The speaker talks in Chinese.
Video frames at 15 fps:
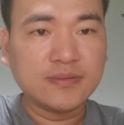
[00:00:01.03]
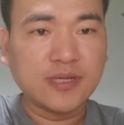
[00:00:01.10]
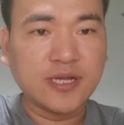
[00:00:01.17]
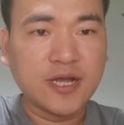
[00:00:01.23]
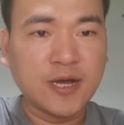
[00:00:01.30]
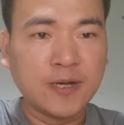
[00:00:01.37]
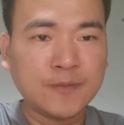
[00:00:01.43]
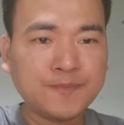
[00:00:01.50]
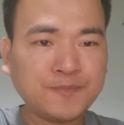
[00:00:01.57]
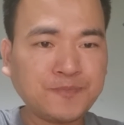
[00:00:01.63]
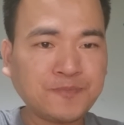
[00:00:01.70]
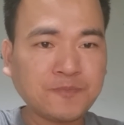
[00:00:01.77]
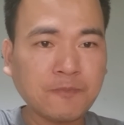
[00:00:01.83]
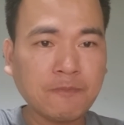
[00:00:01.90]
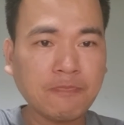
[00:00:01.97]
大家好，
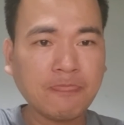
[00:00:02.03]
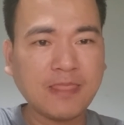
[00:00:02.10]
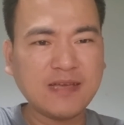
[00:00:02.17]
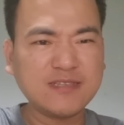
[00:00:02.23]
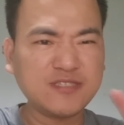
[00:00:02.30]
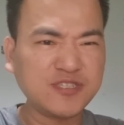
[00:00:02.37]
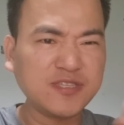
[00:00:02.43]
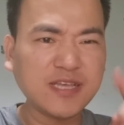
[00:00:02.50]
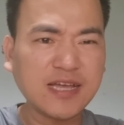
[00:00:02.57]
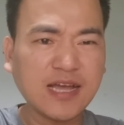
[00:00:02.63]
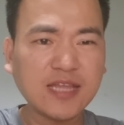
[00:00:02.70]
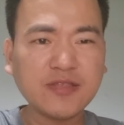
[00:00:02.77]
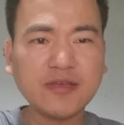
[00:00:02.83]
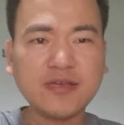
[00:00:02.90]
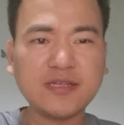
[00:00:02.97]
今天
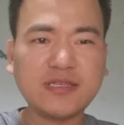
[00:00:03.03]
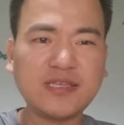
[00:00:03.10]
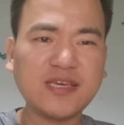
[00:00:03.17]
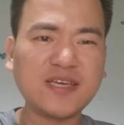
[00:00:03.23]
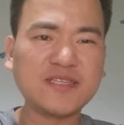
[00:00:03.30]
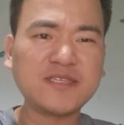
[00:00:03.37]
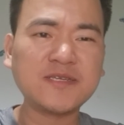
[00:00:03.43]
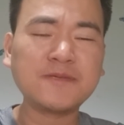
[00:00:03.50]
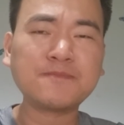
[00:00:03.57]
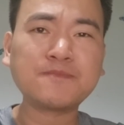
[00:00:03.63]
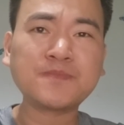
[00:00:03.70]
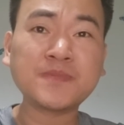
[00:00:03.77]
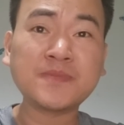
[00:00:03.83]
看到一个帖子，